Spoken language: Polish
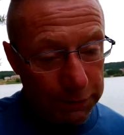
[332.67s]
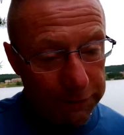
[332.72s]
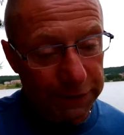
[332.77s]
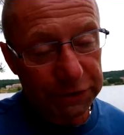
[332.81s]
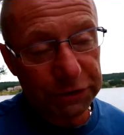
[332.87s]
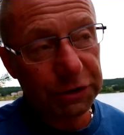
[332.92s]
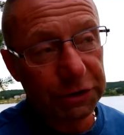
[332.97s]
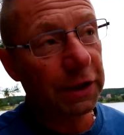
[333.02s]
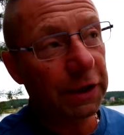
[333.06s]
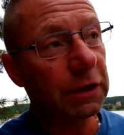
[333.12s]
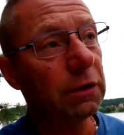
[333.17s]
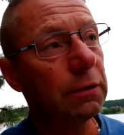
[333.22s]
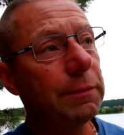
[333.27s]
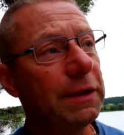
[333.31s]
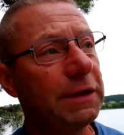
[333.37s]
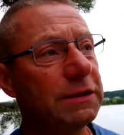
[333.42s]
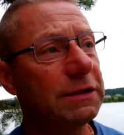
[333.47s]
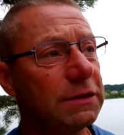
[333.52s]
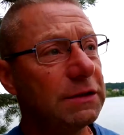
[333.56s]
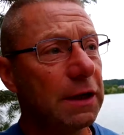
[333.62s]
jeszcze jedno
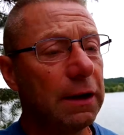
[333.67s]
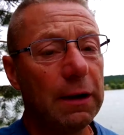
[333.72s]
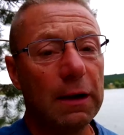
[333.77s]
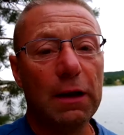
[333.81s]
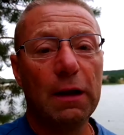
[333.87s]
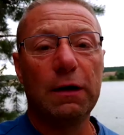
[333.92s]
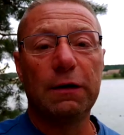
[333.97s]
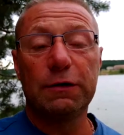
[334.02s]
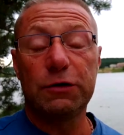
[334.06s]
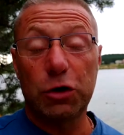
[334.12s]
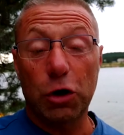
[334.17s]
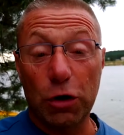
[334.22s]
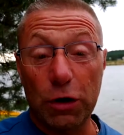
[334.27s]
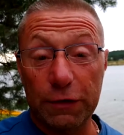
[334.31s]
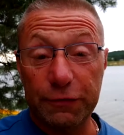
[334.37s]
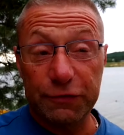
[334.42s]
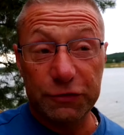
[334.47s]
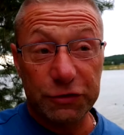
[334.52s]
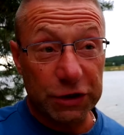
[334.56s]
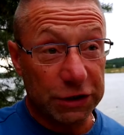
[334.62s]
miejsce trochę
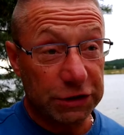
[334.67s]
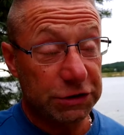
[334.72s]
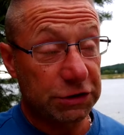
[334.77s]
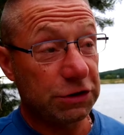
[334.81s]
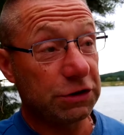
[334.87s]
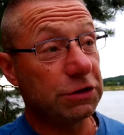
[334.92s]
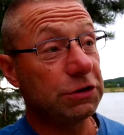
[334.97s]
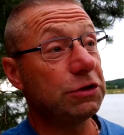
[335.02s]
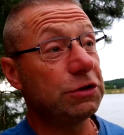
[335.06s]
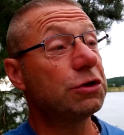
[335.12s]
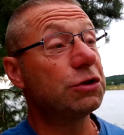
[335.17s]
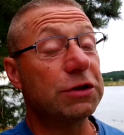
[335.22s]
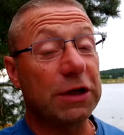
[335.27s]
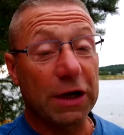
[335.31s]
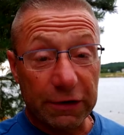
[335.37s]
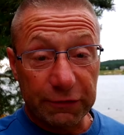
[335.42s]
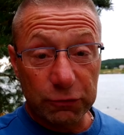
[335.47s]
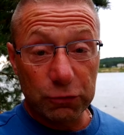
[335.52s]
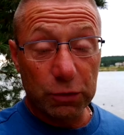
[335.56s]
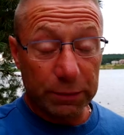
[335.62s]
wcześniej niż te, w
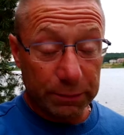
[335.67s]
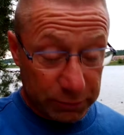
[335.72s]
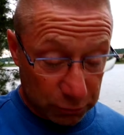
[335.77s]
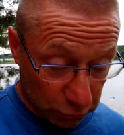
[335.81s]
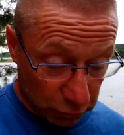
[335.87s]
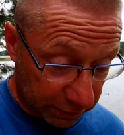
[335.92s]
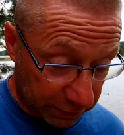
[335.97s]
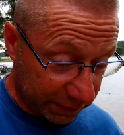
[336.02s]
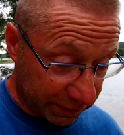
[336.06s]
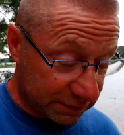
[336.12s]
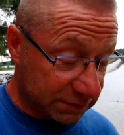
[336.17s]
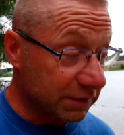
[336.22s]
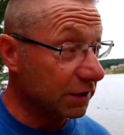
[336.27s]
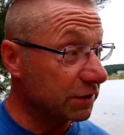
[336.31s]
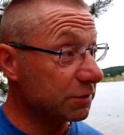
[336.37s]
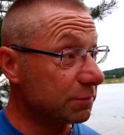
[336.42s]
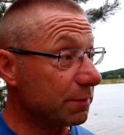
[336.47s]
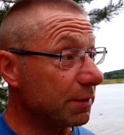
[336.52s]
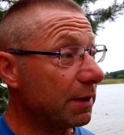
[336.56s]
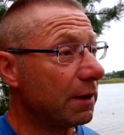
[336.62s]
którym tutaj
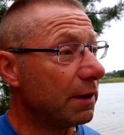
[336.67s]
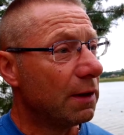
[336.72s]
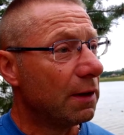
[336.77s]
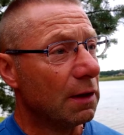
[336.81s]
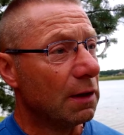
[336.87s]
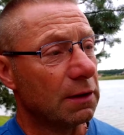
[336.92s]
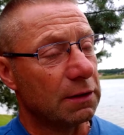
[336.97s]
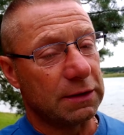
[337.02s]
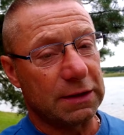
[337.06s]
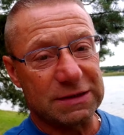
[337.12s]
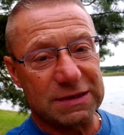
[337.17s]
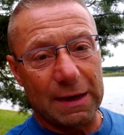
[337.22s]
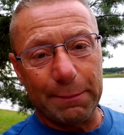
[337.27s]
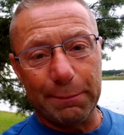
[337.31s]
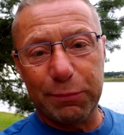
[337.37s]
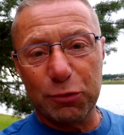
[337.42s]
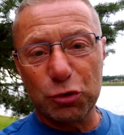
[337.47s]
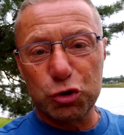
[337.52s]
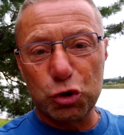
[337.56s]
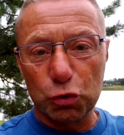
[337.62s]
jesteśmy, na samym
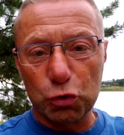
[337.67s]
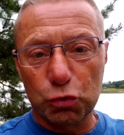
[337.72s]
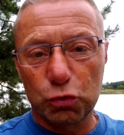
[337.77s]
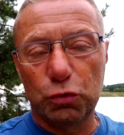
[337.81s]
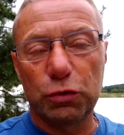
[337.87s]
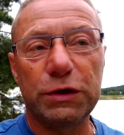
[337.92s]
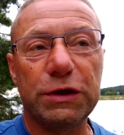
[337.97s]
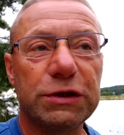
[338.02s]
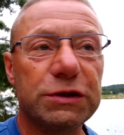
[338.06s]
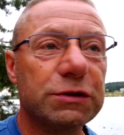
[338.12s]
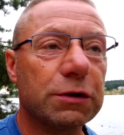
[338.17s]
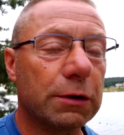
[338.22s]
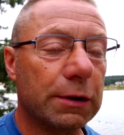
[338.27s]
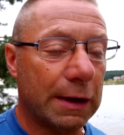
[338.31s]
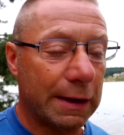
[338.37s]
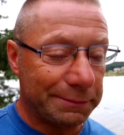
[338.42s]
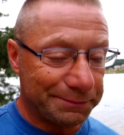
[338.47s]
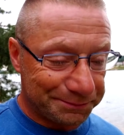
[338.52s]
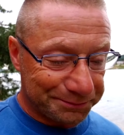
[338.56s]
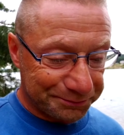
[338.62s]
początku
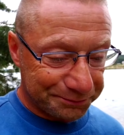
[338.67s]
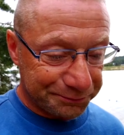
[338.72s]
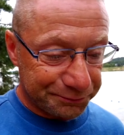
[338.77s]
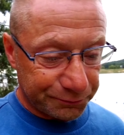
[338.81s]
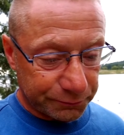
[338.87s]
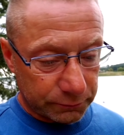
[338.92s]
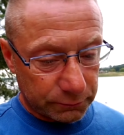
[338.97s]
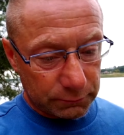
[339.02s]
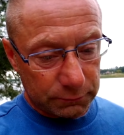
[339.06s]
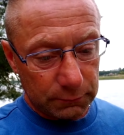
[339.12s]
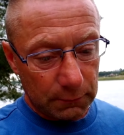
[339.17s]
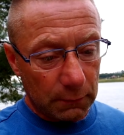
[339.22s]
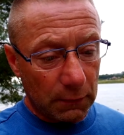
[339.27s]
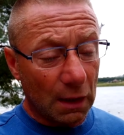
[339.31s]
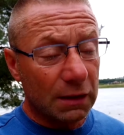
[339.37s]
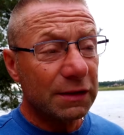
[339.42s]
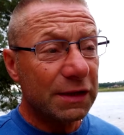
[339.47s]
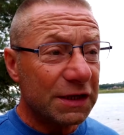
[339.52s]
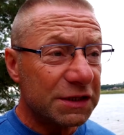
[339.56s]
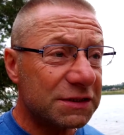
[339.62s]
jeziora.
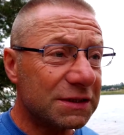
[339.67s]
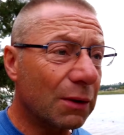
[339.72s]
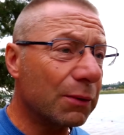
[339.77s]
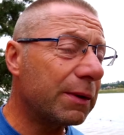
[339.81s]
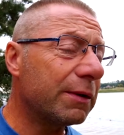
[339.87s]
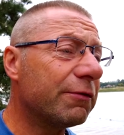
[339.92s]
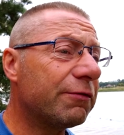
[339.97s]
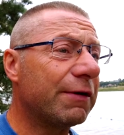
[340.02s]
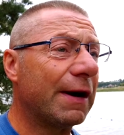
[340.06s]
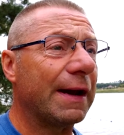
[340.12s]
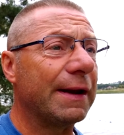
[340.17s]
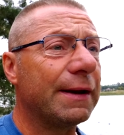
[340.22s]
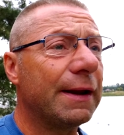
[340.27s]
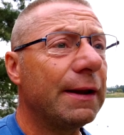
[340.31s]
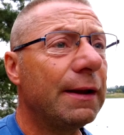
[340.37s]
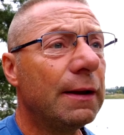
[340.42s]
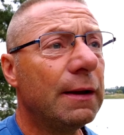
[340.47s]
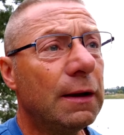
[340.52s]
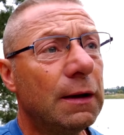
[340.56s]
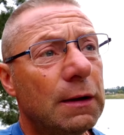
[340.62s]
Też całkiem fajne,
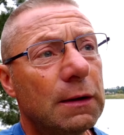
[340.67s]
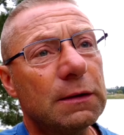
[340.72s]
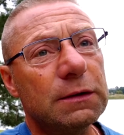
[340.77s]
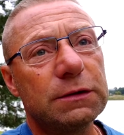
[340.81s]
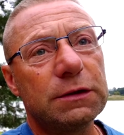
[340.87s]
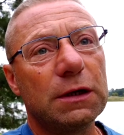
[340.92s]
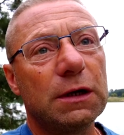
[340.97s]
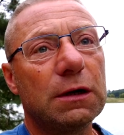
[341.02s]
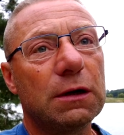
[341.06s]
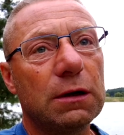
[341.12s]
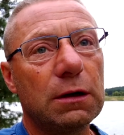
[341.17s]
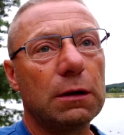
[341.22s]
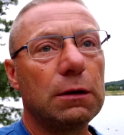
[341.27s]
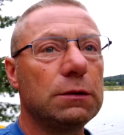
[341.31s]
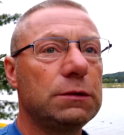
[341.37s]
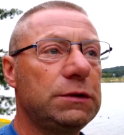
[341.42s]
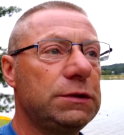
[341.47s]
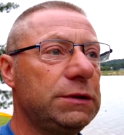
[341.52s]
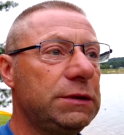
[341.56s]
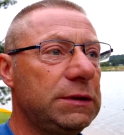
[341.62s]
tylko
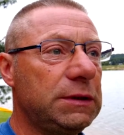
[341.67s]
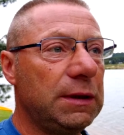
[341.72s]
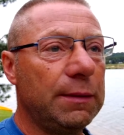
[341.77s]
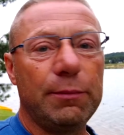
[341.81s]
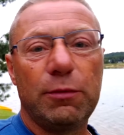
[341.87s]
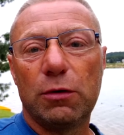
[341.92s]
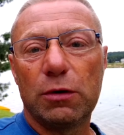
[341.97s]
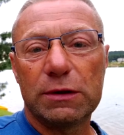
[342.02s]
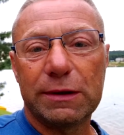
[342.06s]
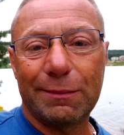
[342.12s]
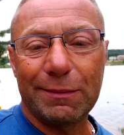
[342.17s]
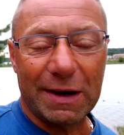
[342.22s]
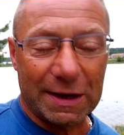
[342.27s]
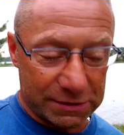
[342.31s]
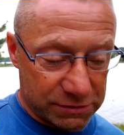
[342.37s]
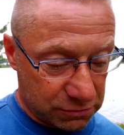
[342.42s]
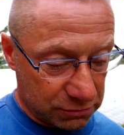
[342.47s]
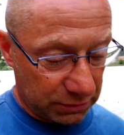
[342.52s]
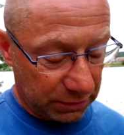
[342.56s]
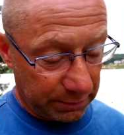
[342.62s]
nie było tam
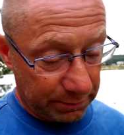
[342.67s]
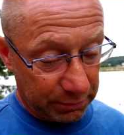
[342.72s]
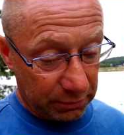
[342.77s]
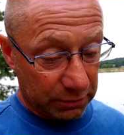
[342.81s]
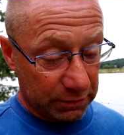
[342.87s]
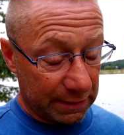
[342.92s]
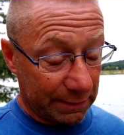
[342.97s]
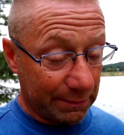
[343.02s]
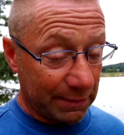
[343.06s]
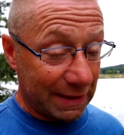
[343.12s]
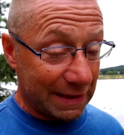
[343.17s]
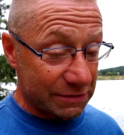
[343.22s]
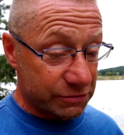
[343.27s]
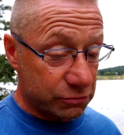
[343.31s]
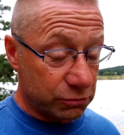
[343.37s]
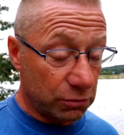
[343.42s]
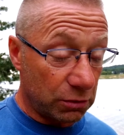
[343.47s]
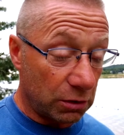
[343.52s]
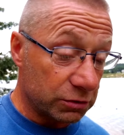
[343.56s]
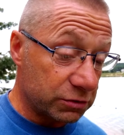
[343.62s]
lasu. Nie było tam
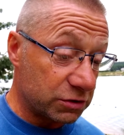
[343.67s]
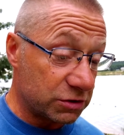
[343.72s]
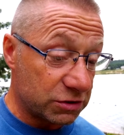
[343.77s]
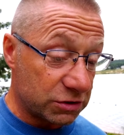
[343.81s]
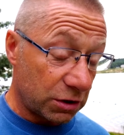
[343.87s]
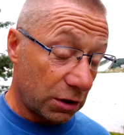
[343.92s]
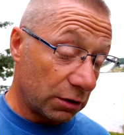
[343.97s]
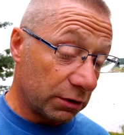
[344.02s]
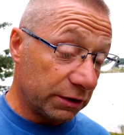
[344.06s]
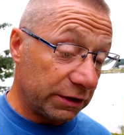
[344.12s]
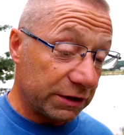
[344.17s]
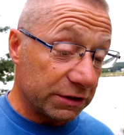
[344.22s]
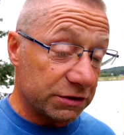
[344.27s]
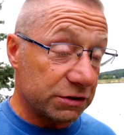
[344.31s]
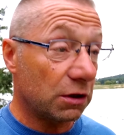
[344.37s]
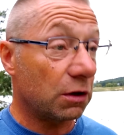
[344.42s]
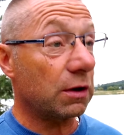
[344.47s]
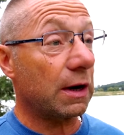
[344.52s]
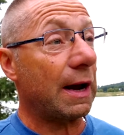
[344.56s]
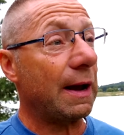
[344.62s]
lasu od strony
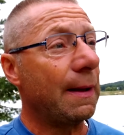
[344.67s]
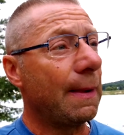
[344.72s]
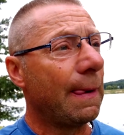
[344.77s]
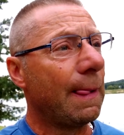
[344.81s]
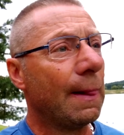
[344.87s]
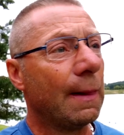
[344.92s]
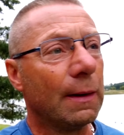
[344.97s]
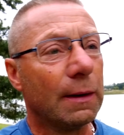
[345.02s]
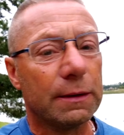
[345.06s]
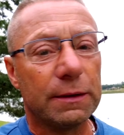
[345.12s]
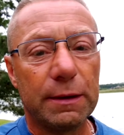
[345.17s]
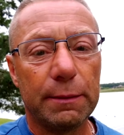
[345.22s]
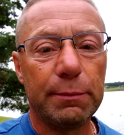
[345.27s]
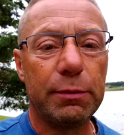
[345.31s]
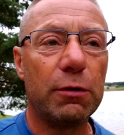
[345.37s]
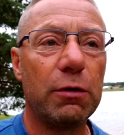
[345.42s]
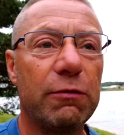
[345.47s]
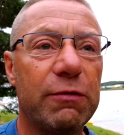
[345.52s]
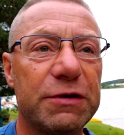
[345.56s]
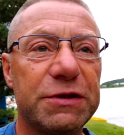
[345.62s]
jeziora. Nie
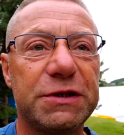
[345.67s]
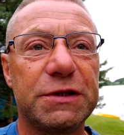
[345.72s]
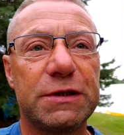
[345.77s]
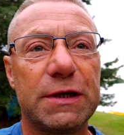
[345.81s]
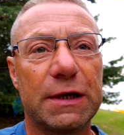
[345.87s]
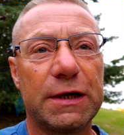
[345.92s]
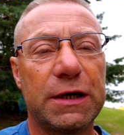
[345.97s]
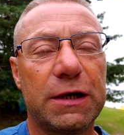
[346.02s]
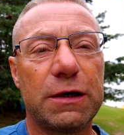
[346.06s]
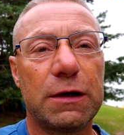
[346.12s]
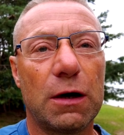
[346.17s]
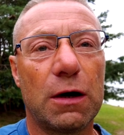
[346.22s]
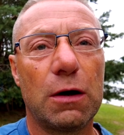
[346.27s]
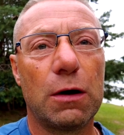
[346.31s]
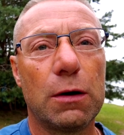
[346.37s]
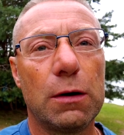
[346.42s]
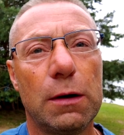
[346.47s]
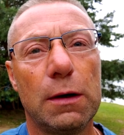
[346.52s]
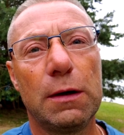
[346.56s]
było właśnie takich, o,